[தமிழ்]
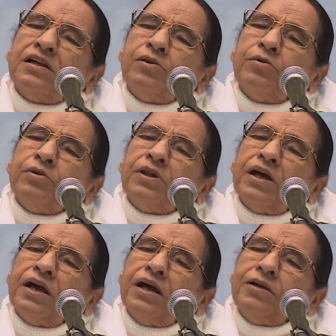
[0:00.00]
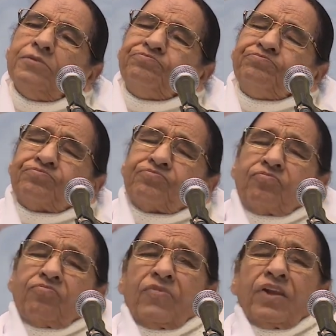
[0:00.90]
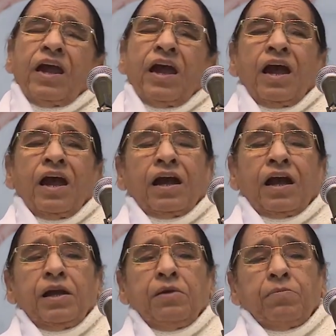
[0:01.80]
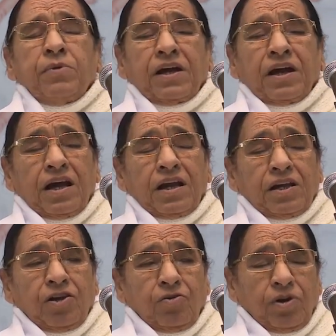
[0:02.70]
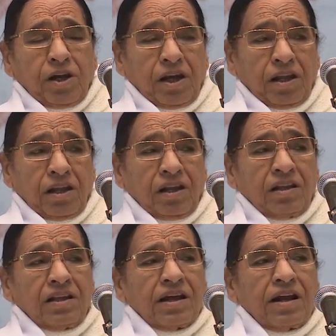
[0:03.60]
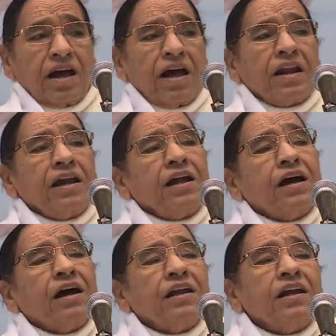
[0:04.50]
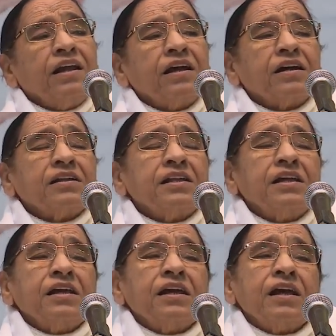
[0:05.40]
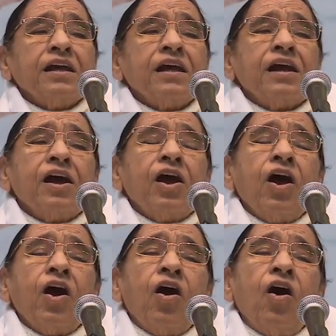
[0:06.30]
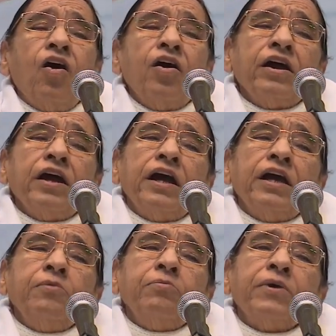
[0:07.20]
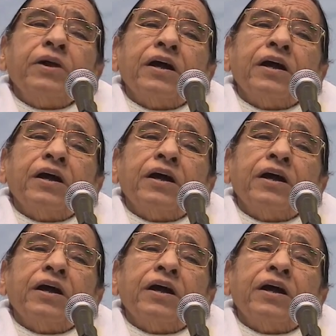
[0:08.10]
மேலும் அவர்களிடம் இந்த பயமும் இருக்கிறது பல விதமான சூழ்நிலைகள் வரும்போது என்னுடைய நிலை எப்படி இருக்குமோ என்று